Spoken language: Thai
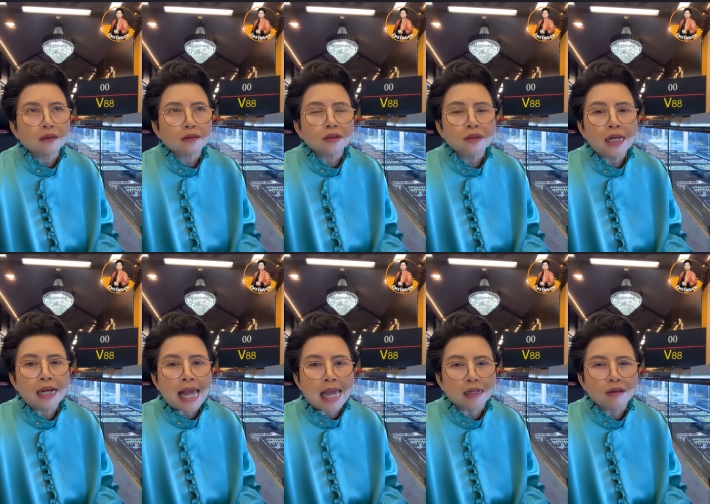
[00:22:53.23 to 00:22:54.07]
ซื้อให้ห
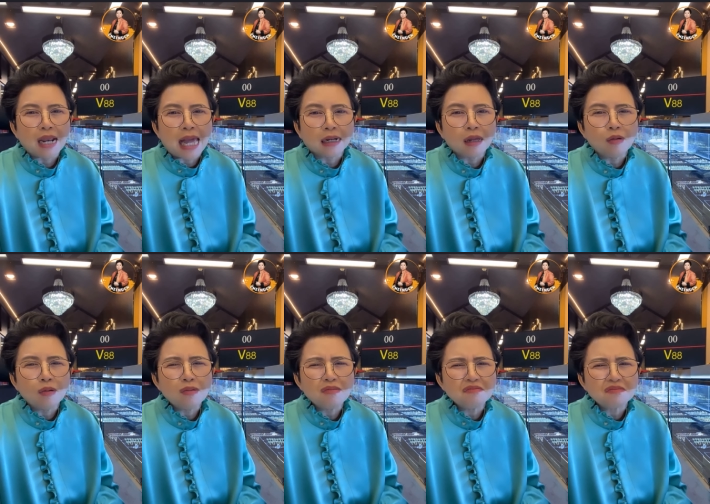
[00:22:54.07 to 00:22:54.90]
ลานเขาหลานเขา
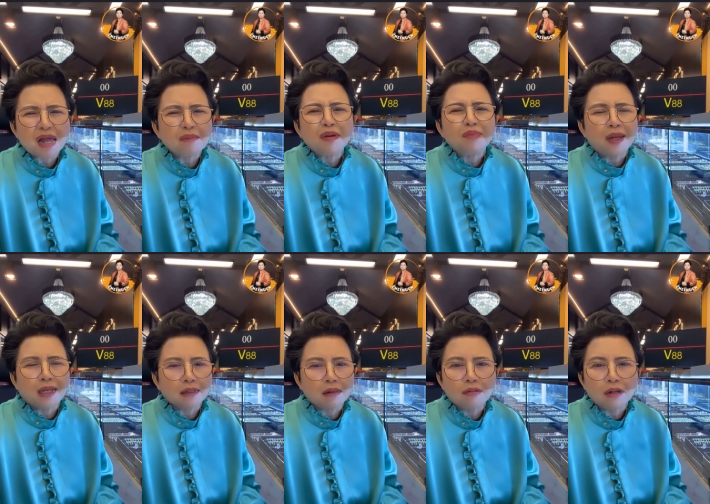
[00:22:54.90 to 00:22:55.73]
ทำไม่เป็น
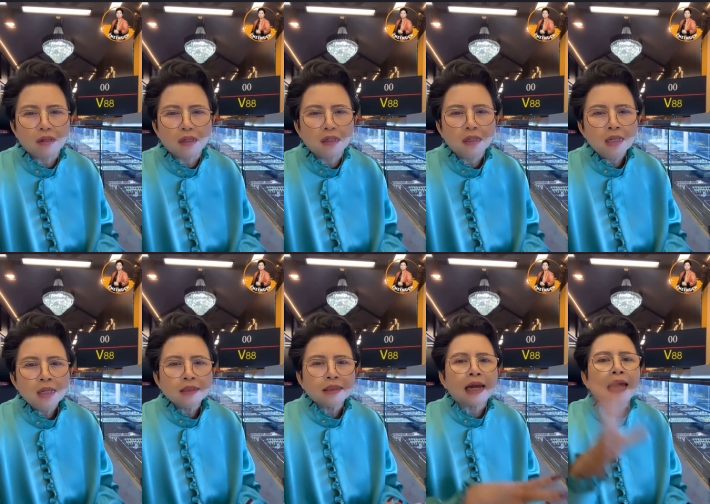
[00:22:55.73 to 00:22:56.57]
เขาก็เลย
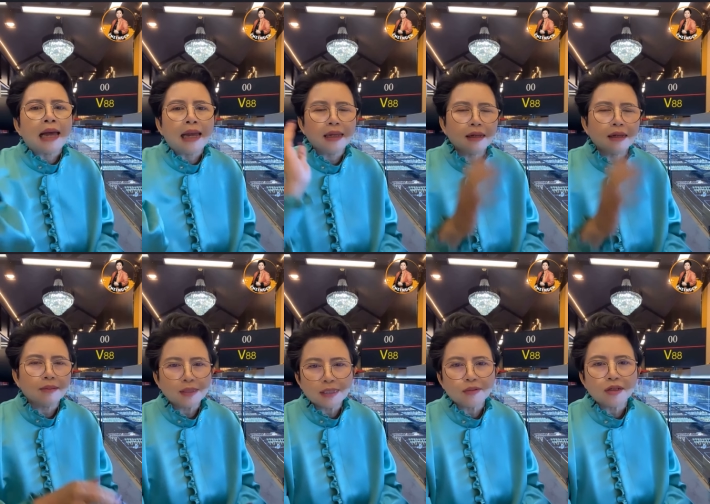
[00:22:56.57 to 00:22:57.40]
จะขาย
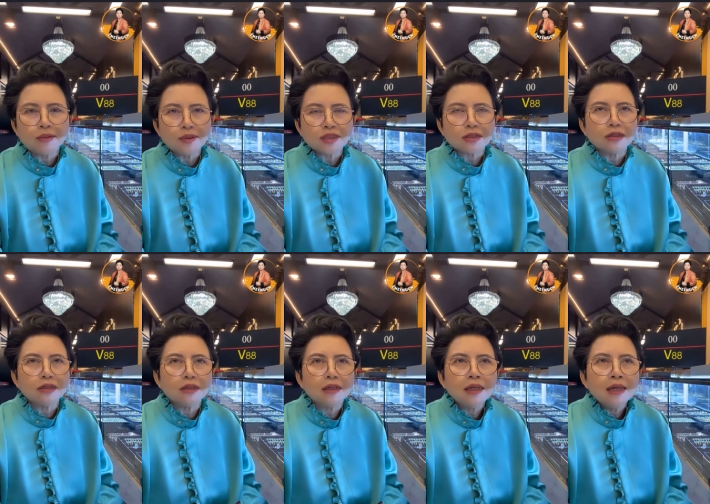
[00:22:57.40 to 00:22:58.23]
พี่เชฟก็เลยไปซื้อ
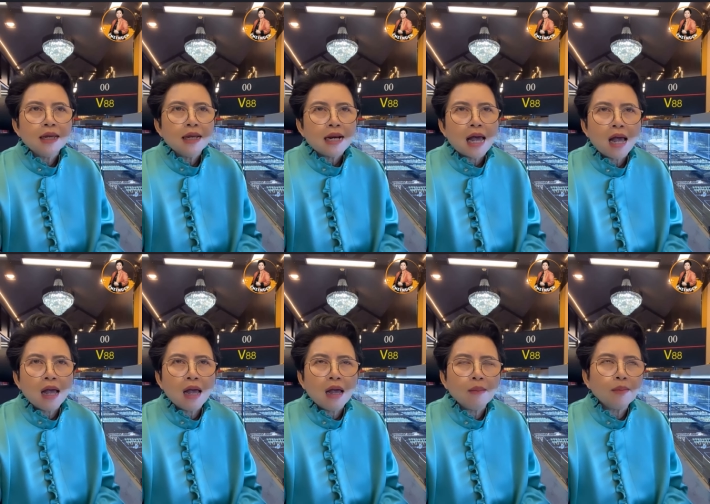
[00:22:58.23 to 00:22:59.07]

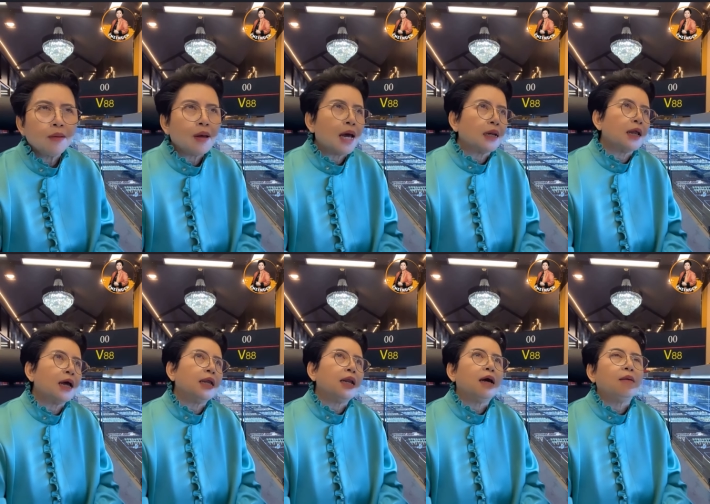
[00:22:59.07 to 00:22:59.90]
ทำไปผ่าไท
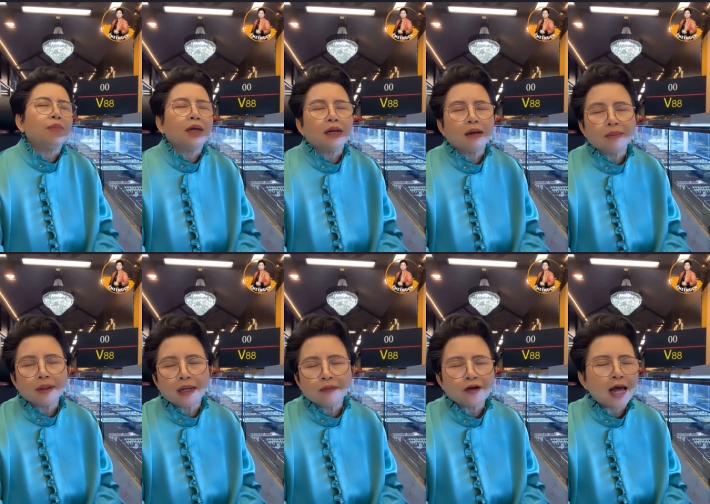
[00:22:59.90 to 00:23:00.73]
ยทำไปทำไป
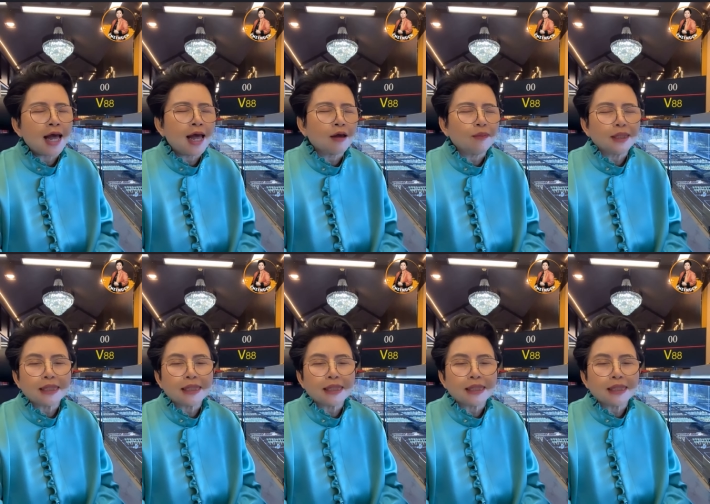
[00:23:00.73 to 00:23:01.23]
ฟ้าก็มี